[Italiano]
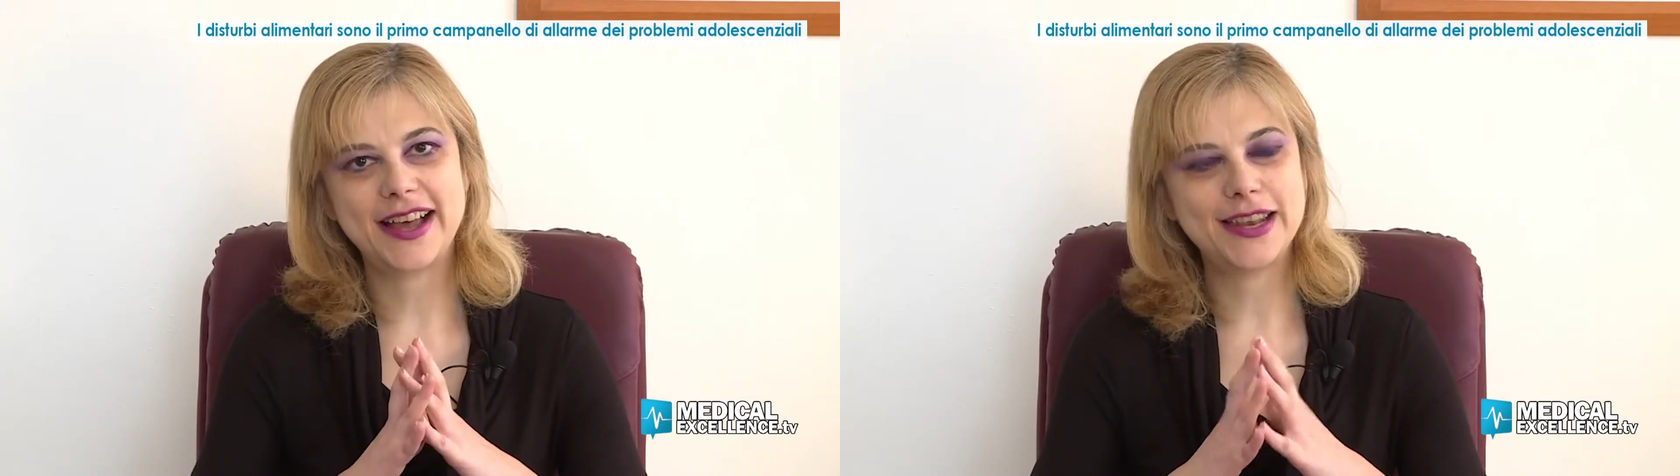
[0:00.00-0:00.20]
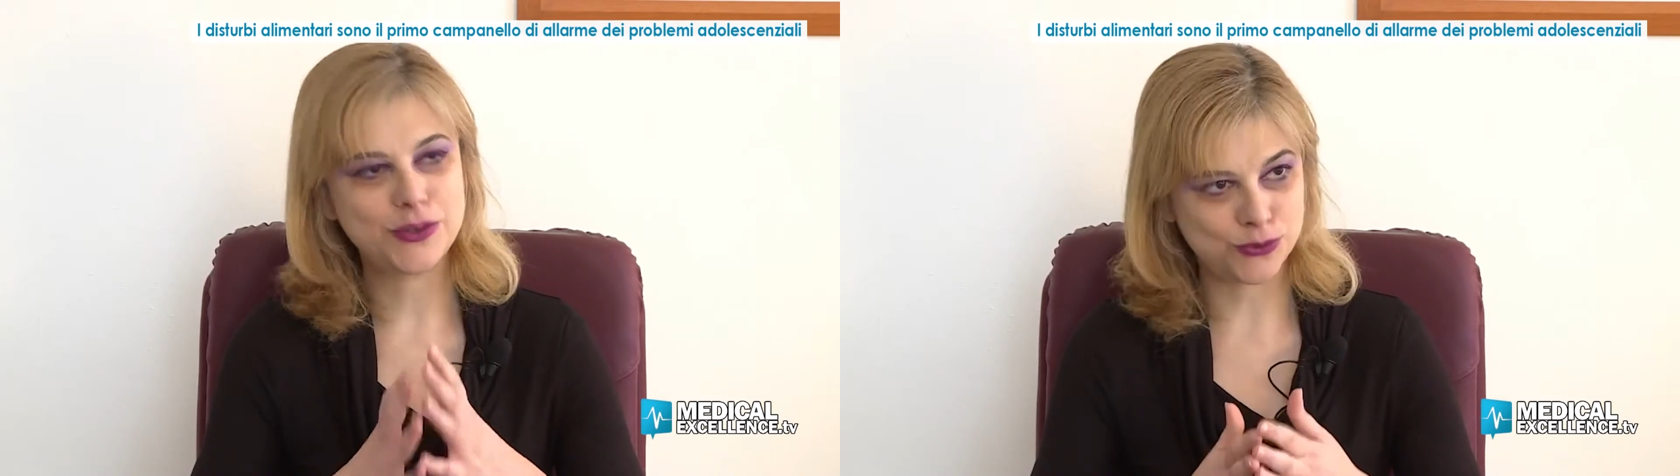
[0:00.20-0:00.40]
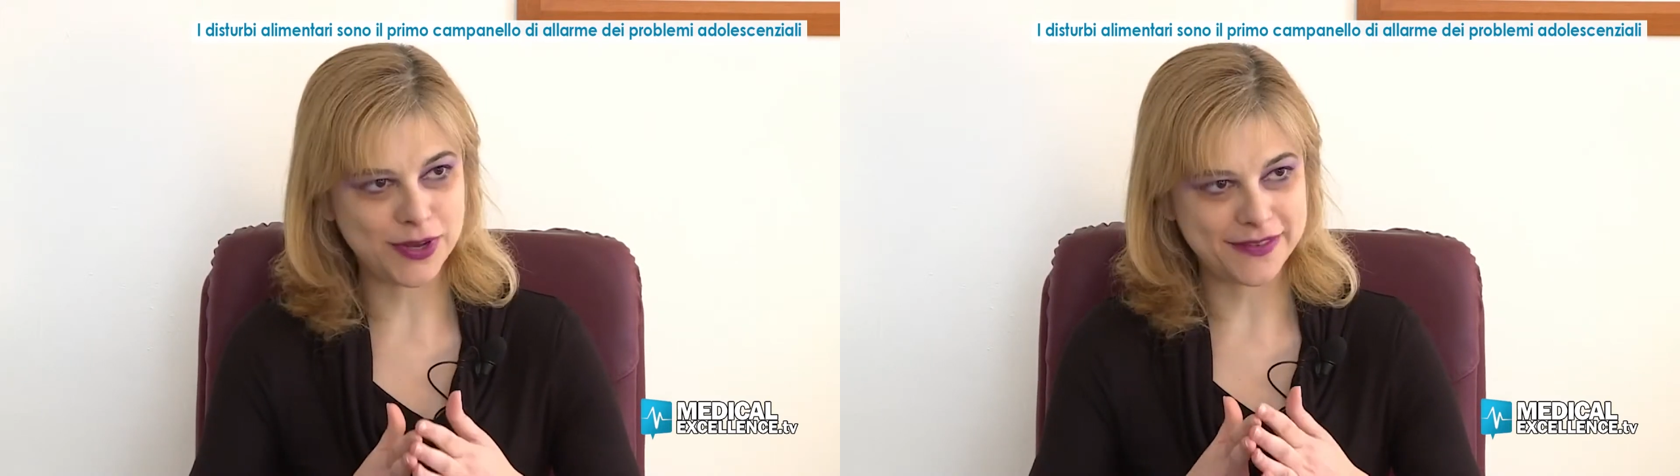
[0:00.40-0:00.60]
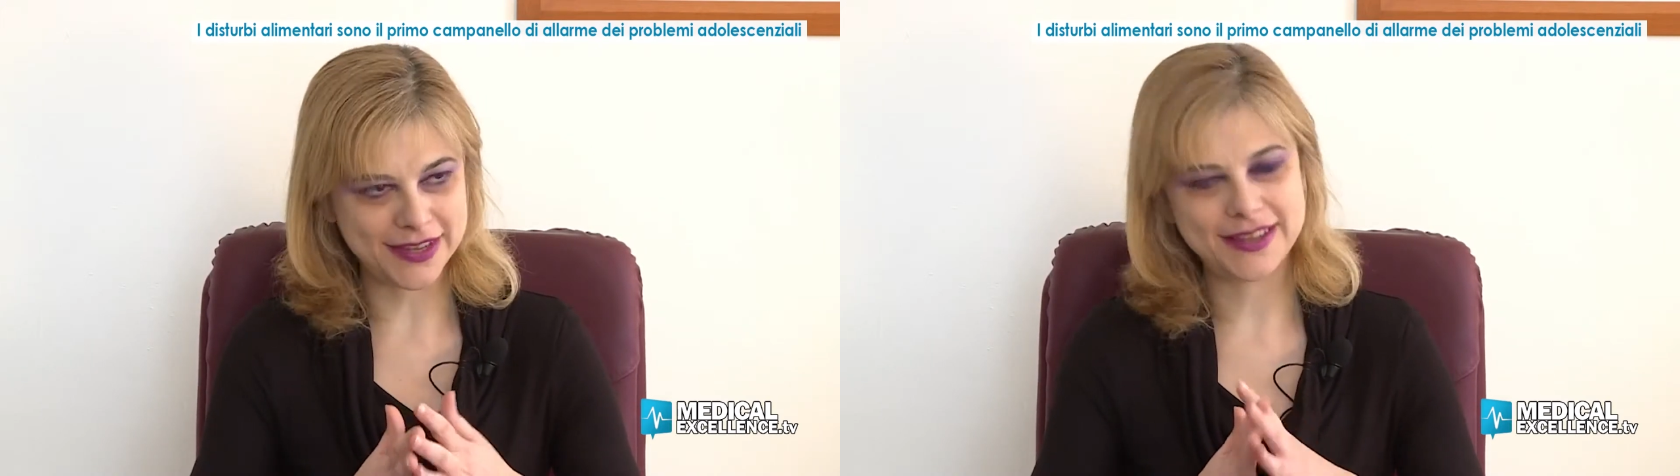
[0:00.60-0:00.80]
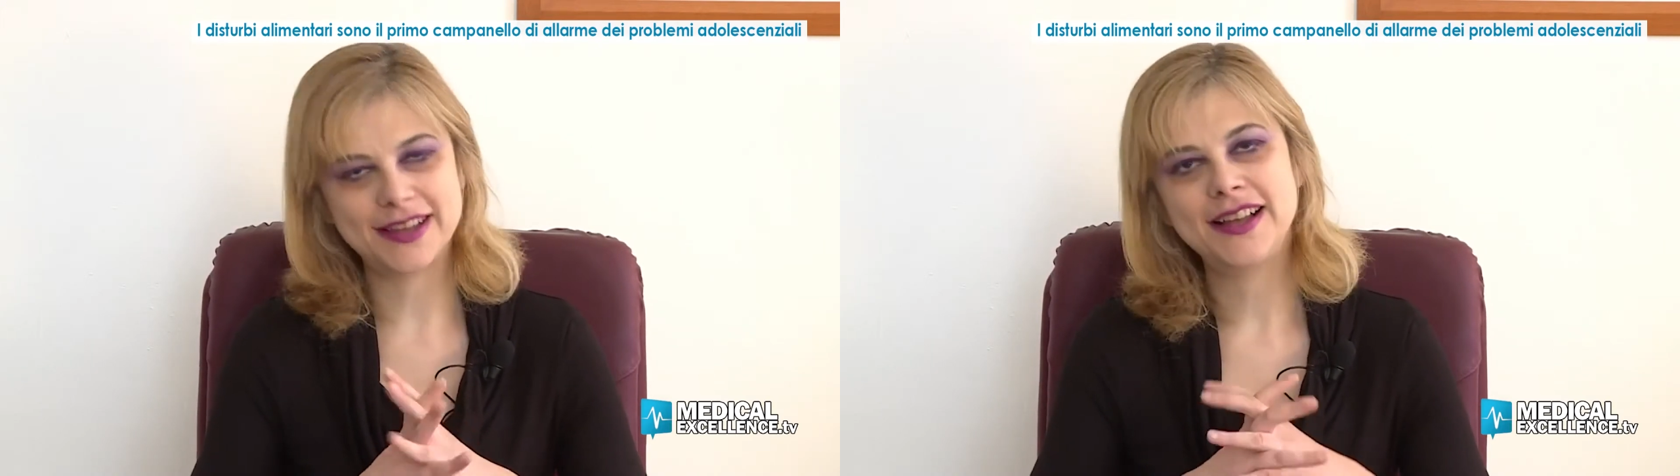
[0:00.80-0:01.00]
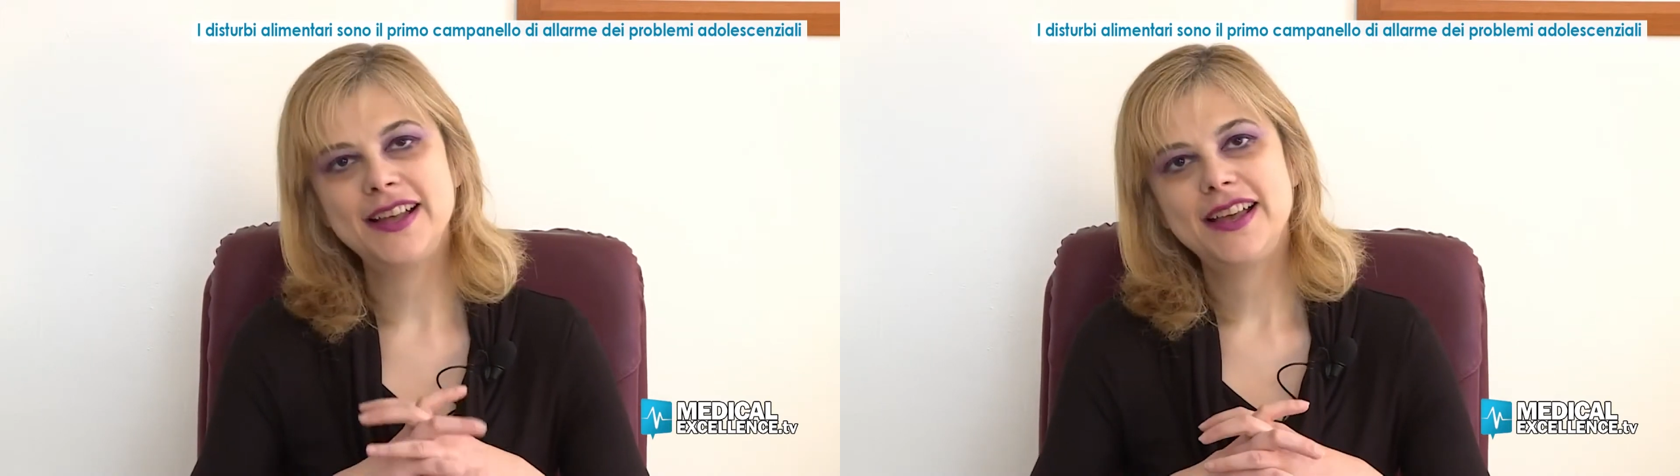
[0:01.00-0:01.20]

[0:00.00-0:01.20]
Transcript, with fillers: alla sua vita